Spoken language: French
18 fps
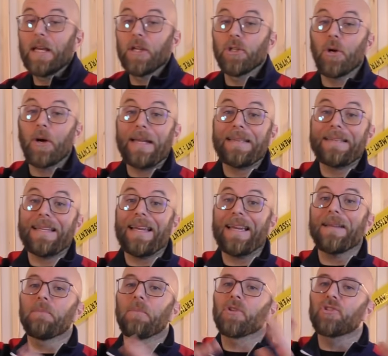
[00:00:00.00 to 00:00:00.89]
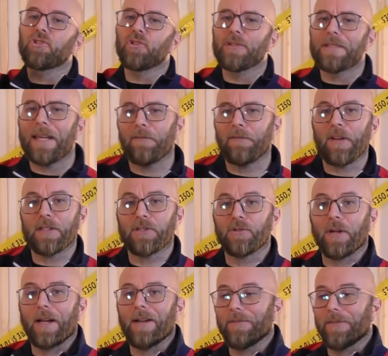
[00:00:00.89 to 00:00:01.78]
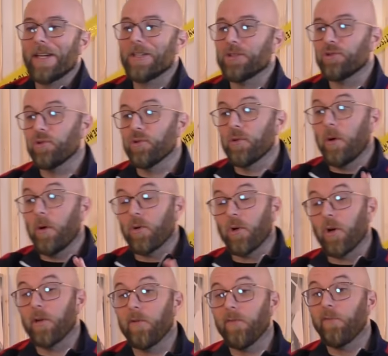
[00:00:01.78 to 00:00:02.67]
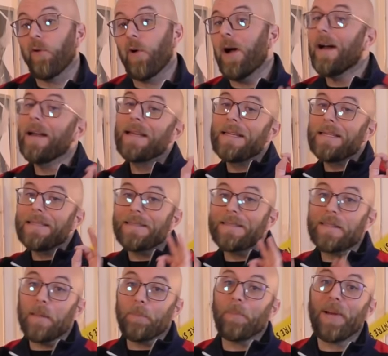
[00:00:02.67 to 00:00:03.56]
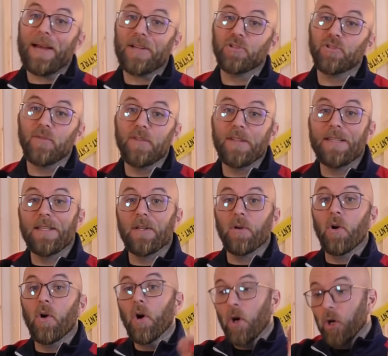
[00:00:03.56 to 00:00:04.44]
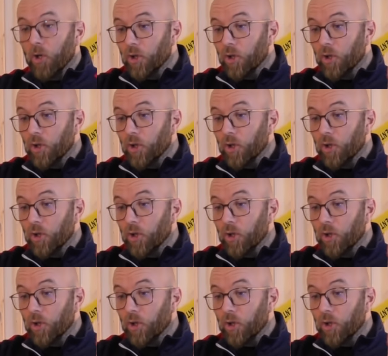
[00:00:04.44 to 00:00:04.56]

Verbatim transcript: Il y aurait tellement de choses à faire sur un vrai jeu. Encore une fois, c'est pas un jeu vidéo.